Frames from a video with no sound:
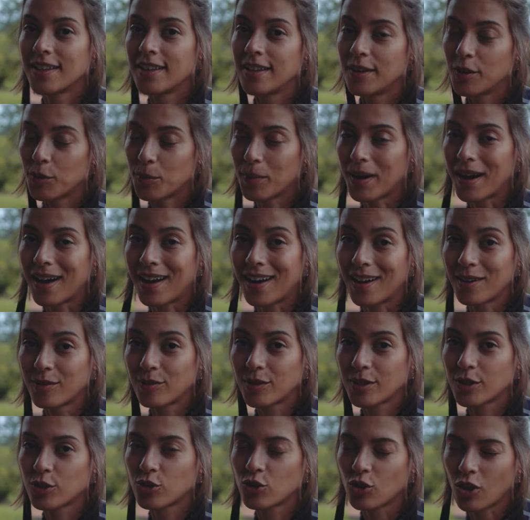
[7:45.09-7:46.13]
e uma
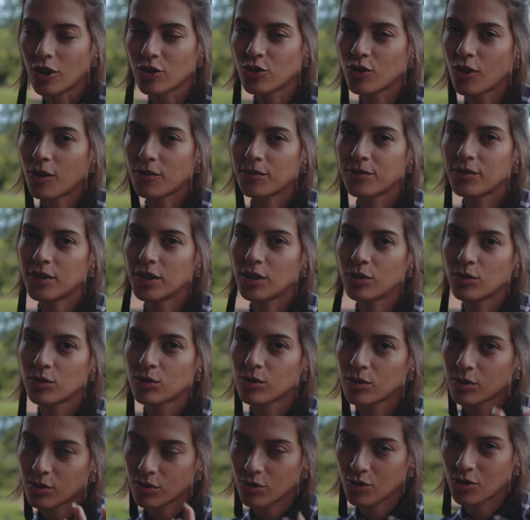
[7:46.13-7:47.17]
árvore só de
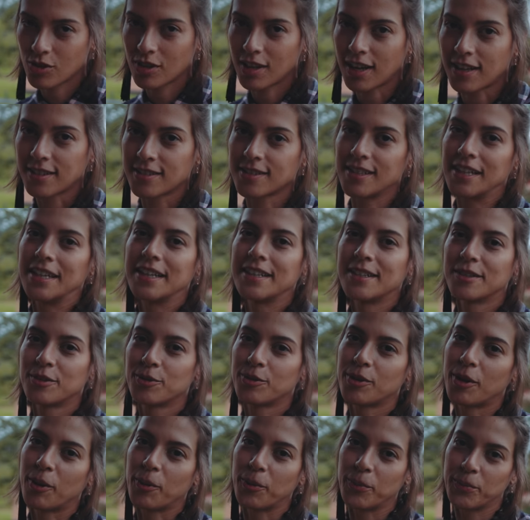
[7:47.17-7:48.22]
ovinhos de casquinha
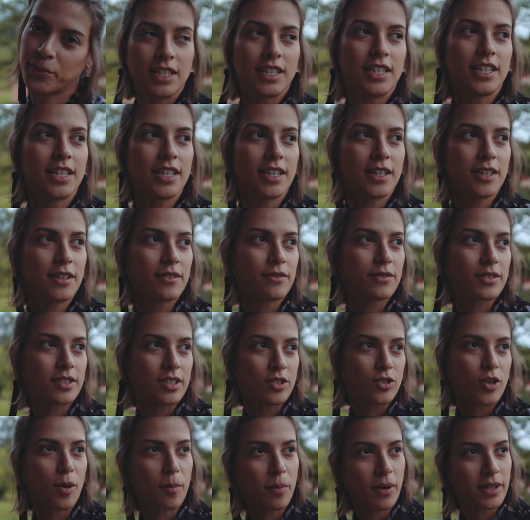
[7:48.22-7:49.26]
natural. E
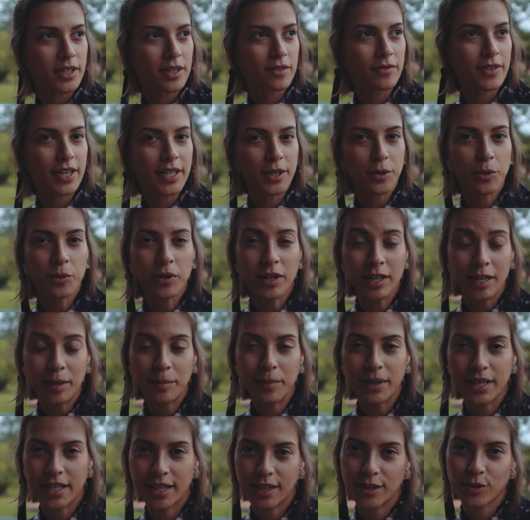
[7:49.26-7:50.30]
vocês já podem ver que o
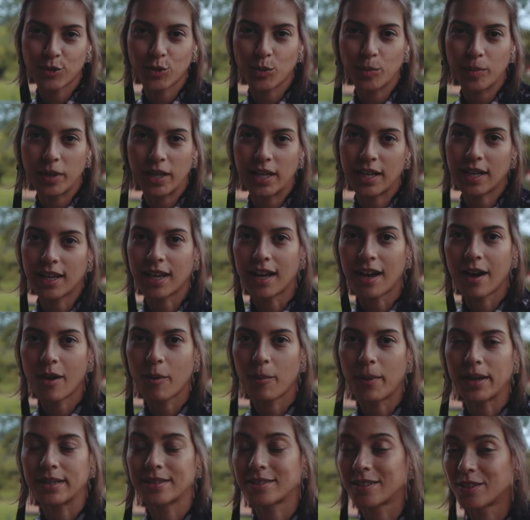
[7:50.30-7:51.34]
clima aqui é super
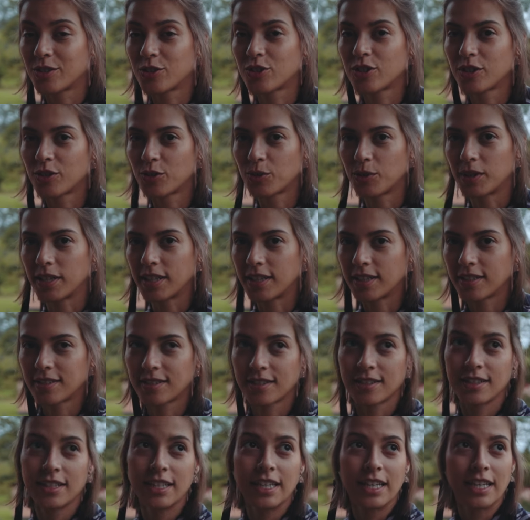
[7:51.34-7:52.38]
legal, bastante
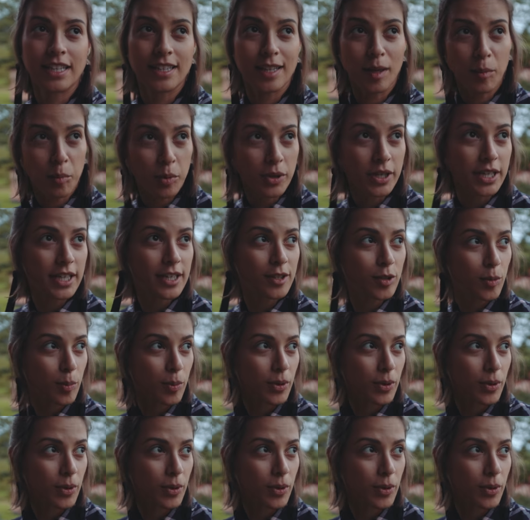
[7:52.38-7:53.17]
natureza. Tá bonito